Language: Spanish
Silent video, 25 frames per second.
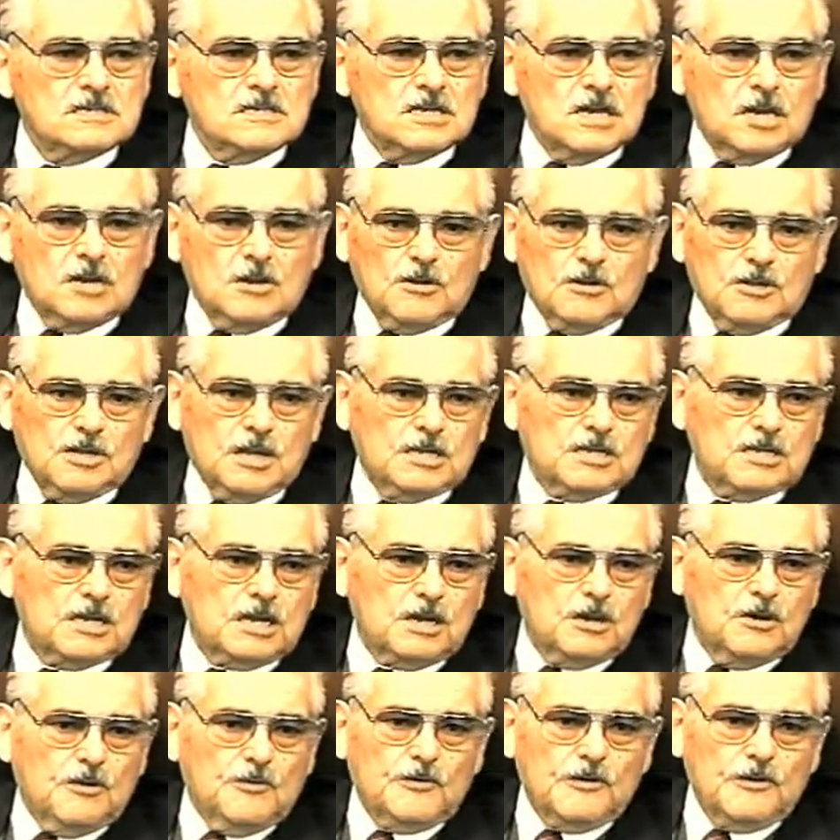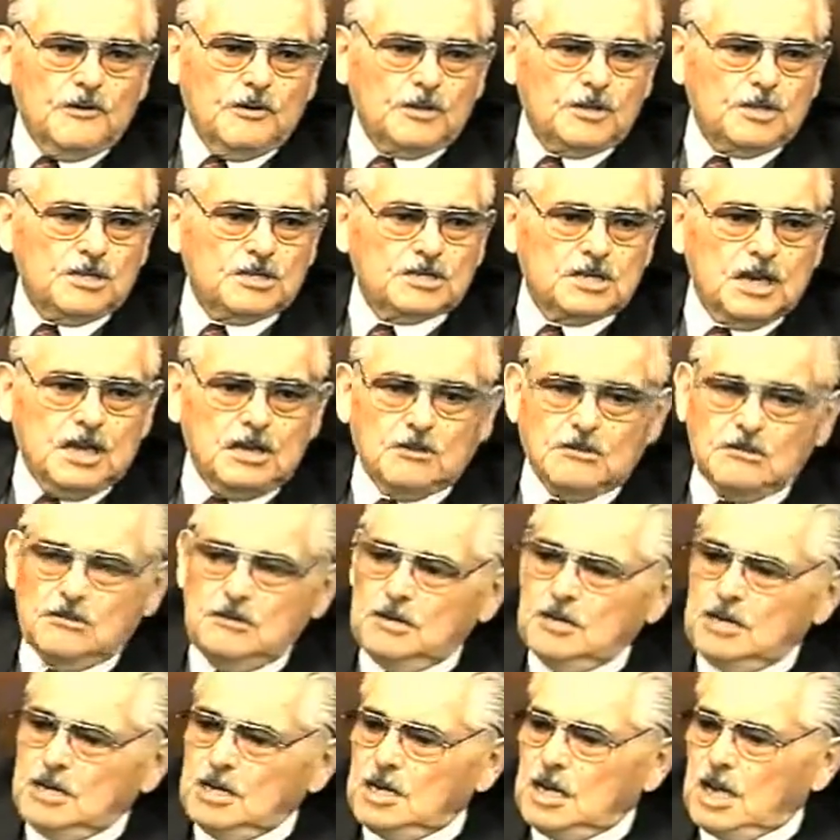Y en los días en que yo fui
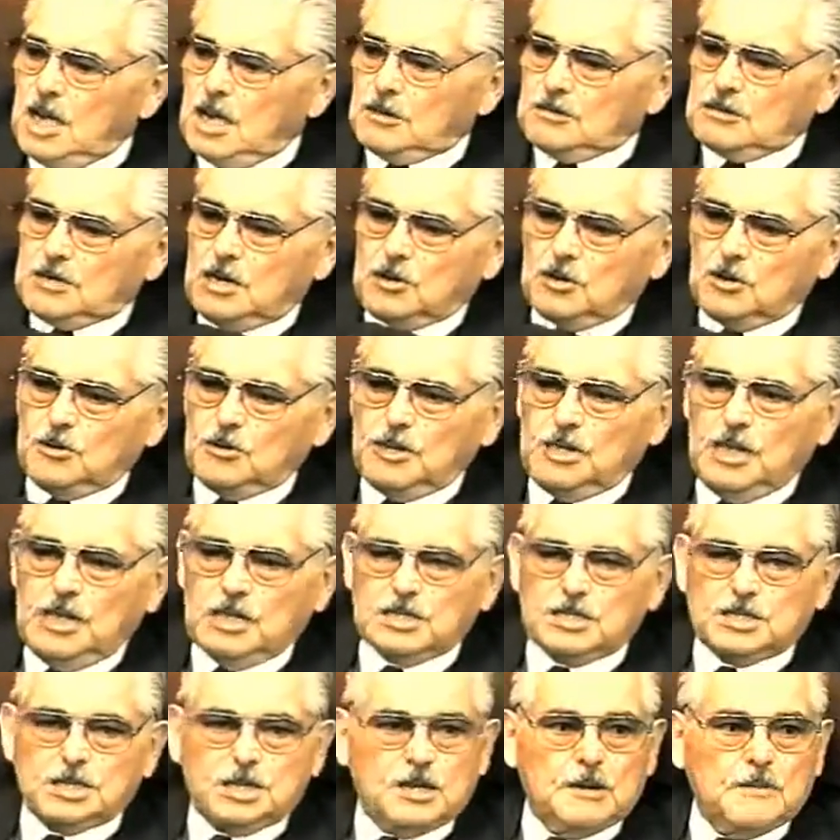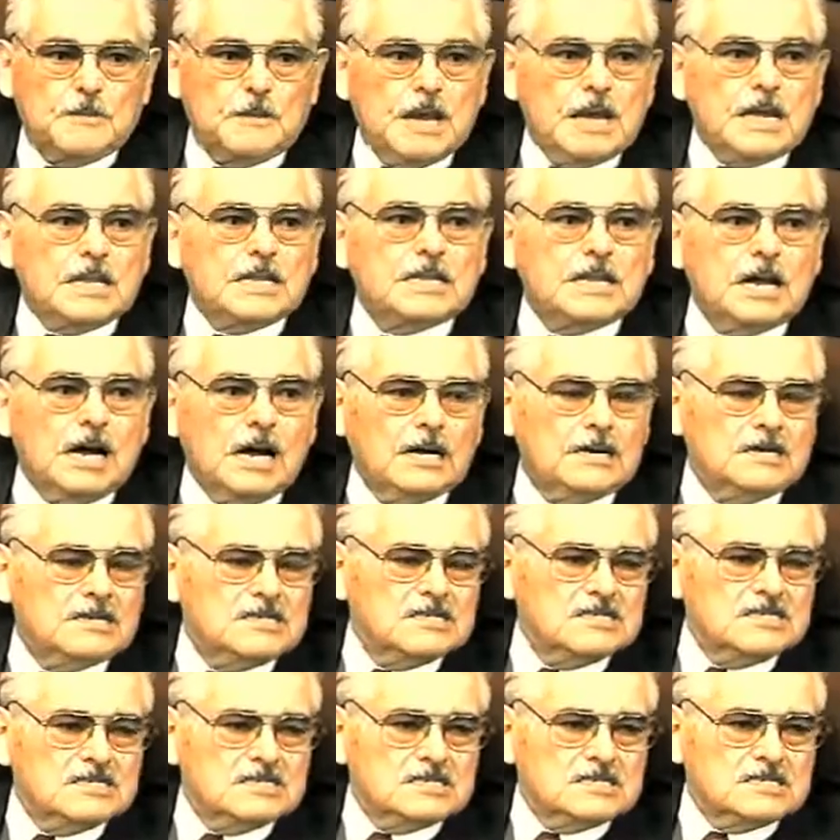bautizado, era una novedad tremenda
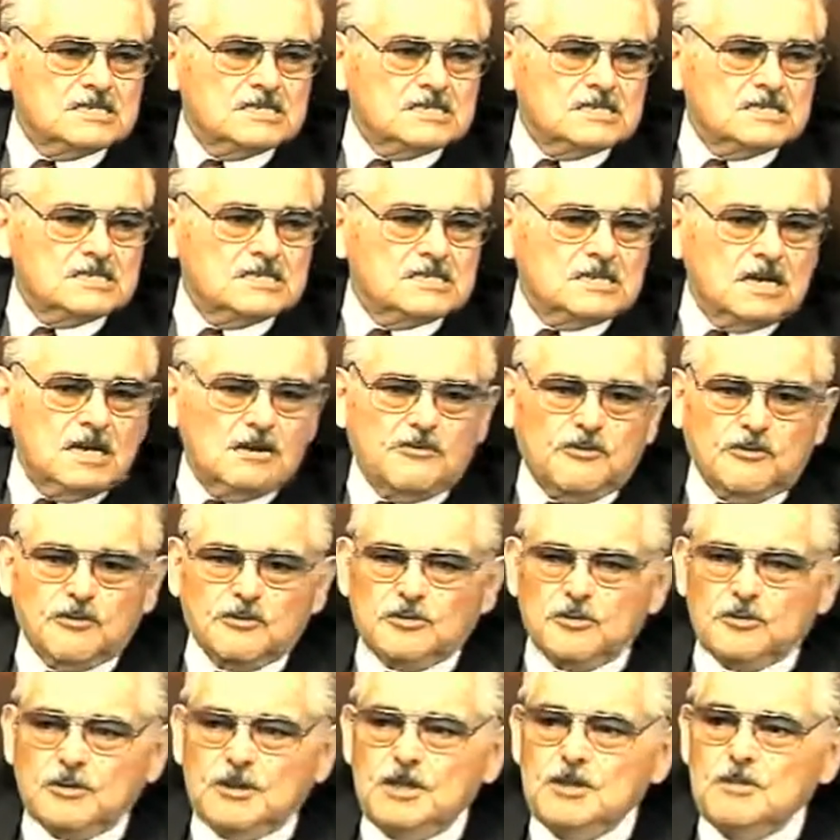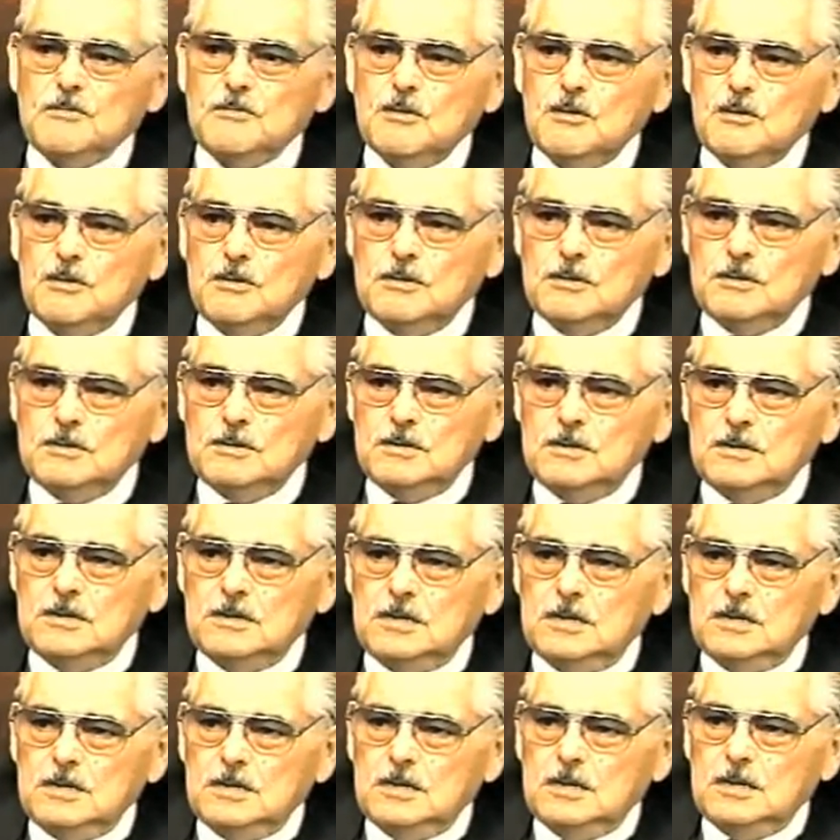el futurismo.
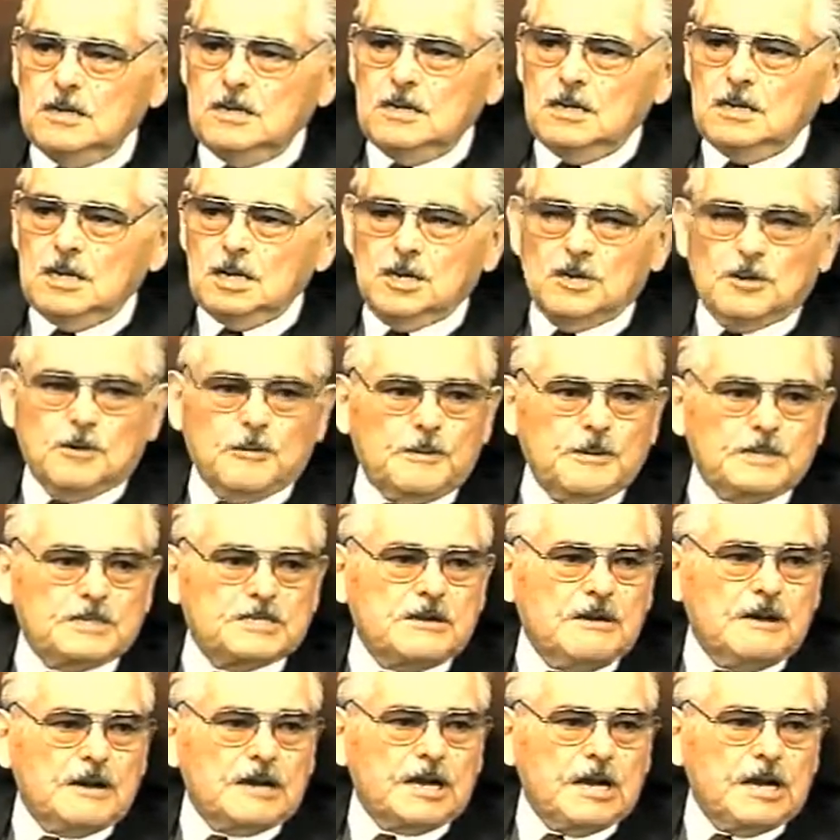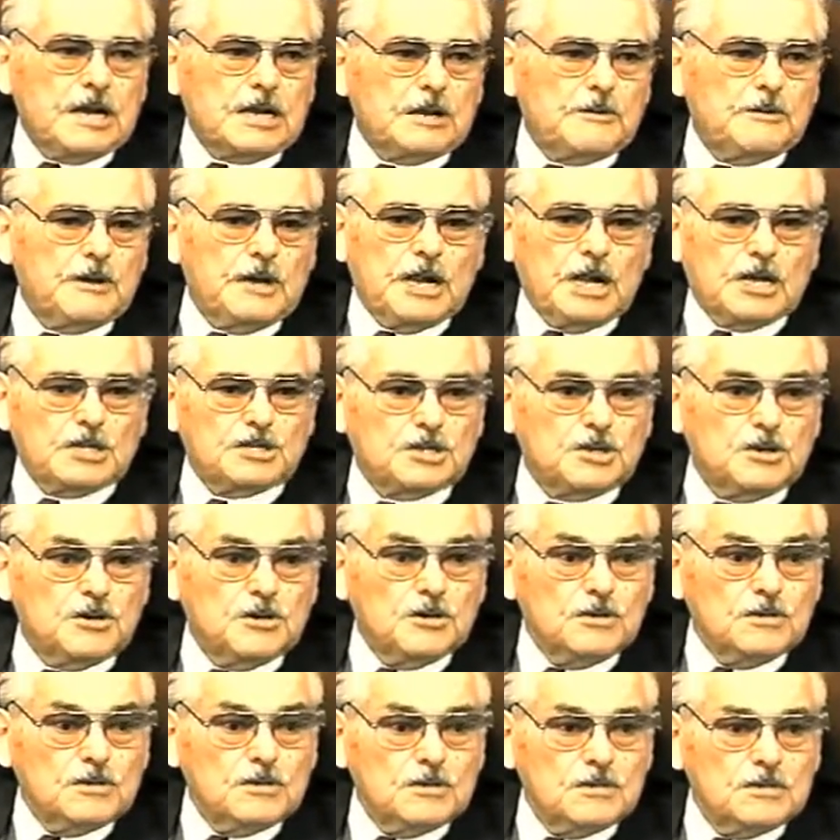Y yo pensaba que era
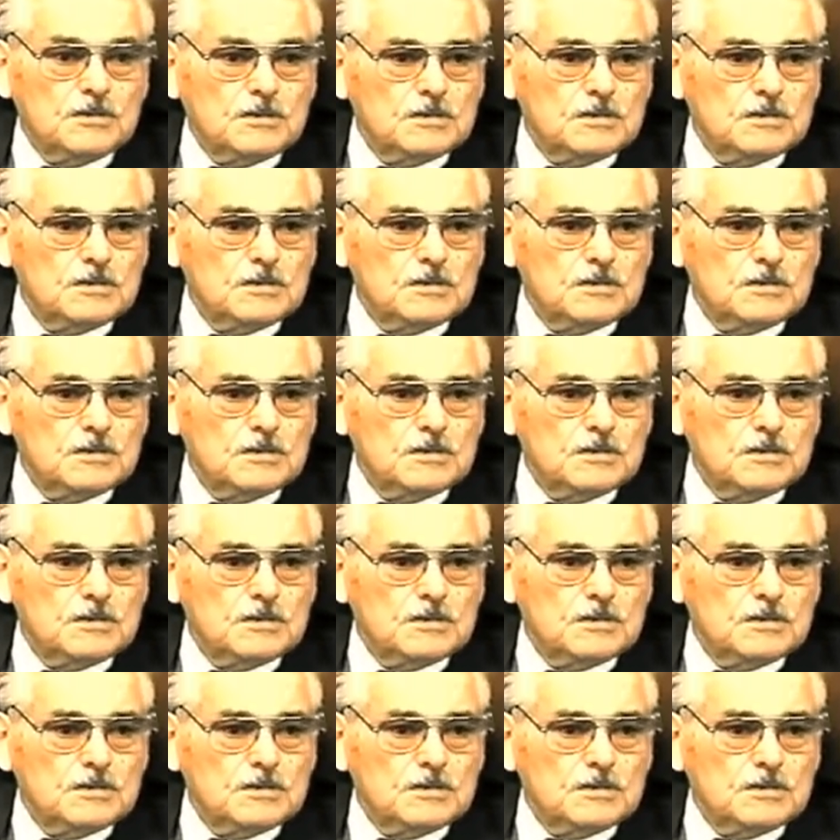revelación.